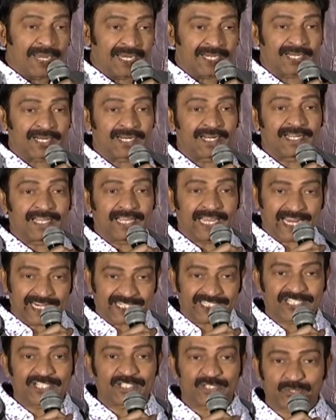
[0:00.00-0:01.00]
బ్యానర్లో
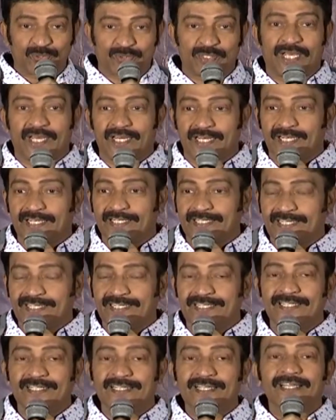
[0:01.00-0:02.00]
యాక్ట్ చేస్తున్నానంటే
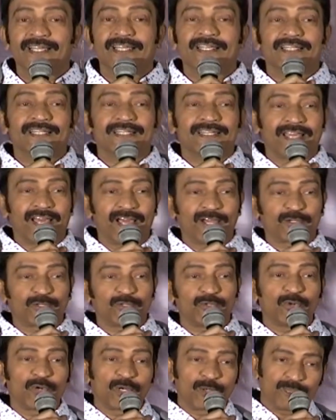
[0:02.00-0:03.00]

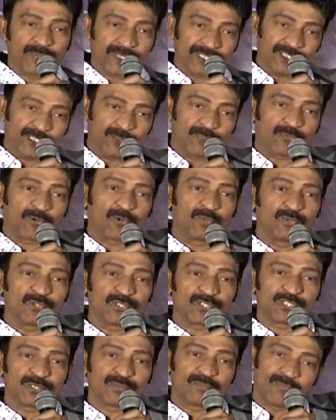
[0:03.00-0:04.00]
నాకు ఒక పెద్ద
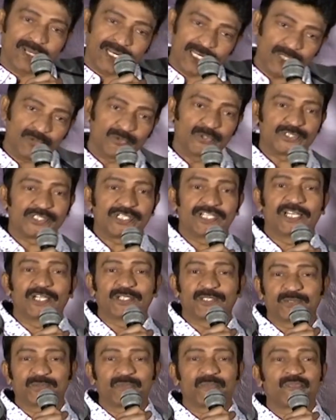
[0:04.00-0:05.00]
ప్రమోషన్ మళ్ళీ
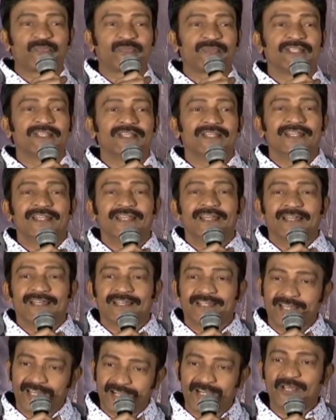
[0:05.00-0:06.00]
వచ్చినట్టు
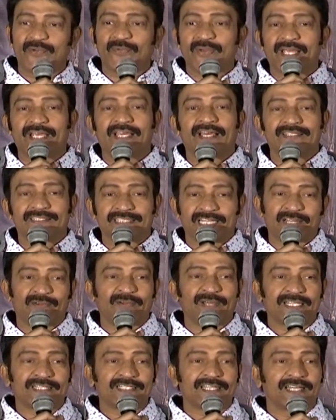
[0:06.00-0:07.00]
వేగ
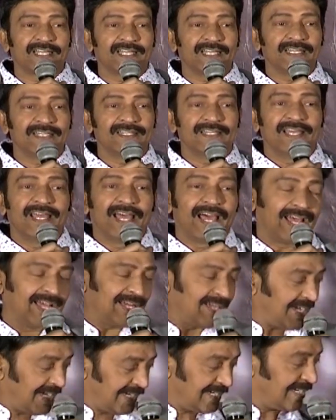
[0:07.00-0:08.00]
తర్వాత
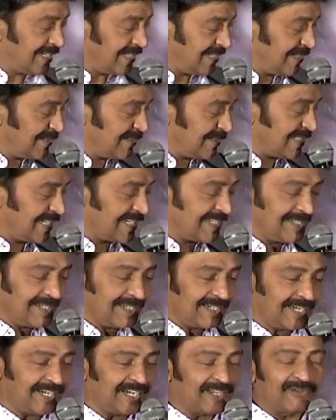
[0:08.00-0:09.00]

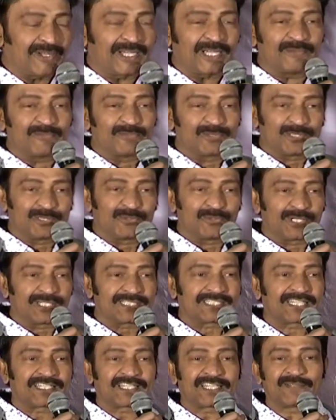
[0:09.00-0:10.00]
ఆయన వేగ ముందు ఊరి
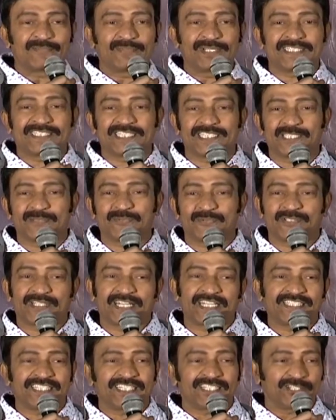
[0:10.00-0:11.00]
సరదా మీట్ చేసేప్పుడు
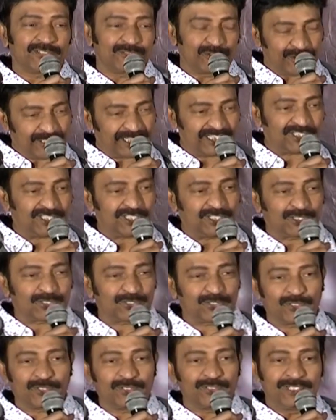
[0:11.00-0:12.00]
రాజశేఖర్ నువ్వు రెస్ట్
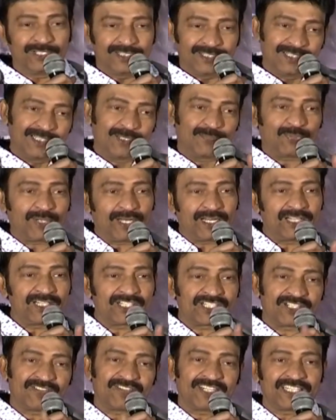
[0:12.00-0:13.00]
తీసుకో నీ
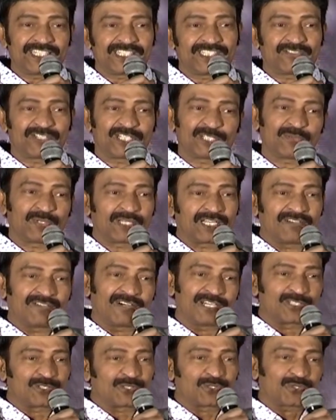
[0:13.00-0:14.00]
పిల్లలు శివాని శివాత్మిక
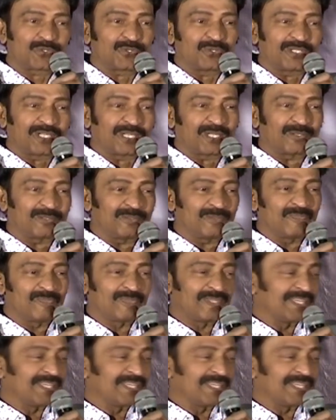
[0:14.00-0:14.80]
వాళ్ళు చూసుకుంటారు